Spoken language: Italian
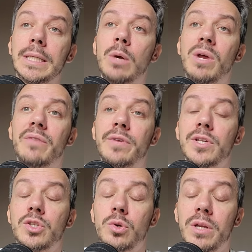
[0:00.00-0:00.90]
e una
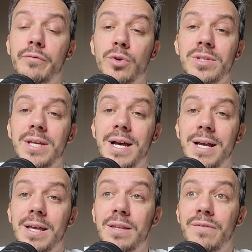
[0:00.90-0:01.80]
riflessione forse
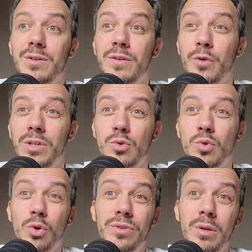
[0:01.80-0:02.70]
anche di, di fronte
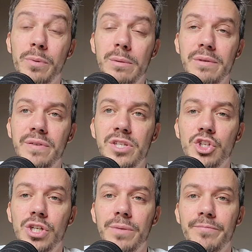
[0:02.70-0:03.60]
continui problemi
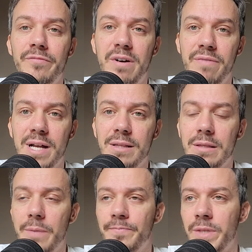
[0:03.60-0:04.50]
fisici va
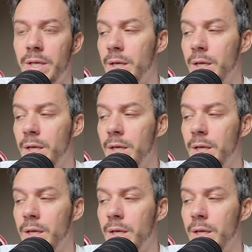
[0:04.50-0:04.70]
fatta.